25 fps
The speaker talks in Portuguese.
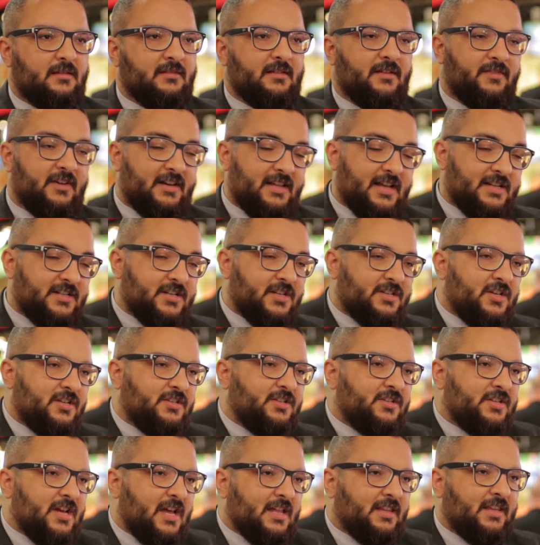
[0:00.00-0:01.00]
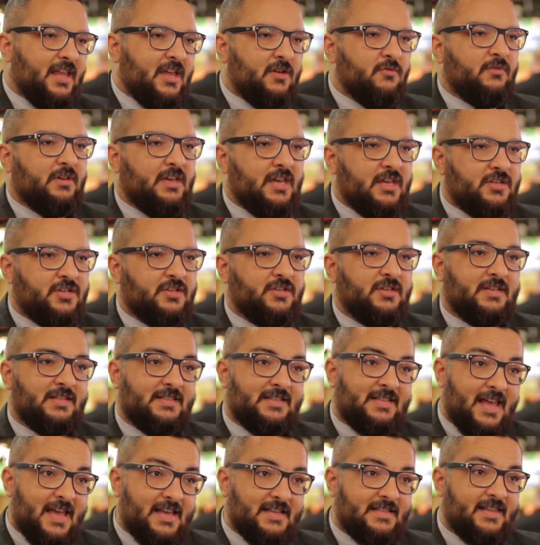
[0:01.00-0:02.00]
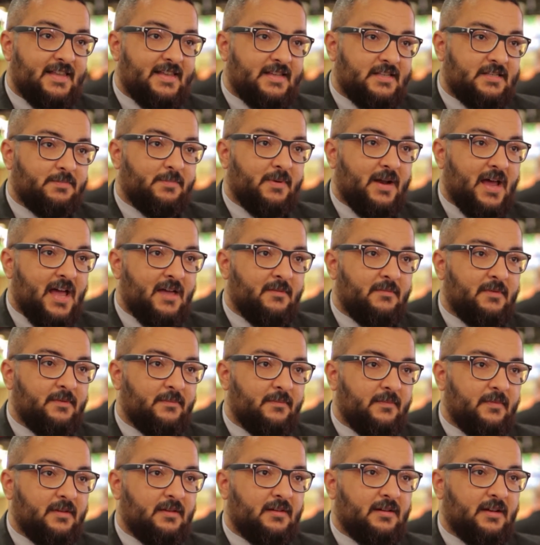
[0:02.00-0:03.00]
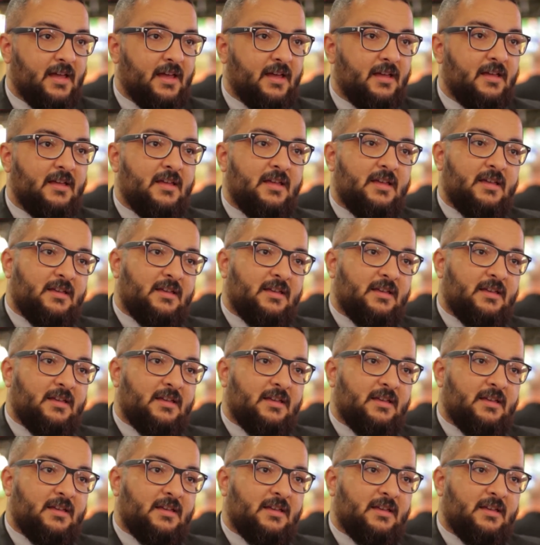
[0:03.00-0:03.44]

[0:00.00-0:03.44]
Na verdade, a gente já tem um kit de seis lentes Prime, né?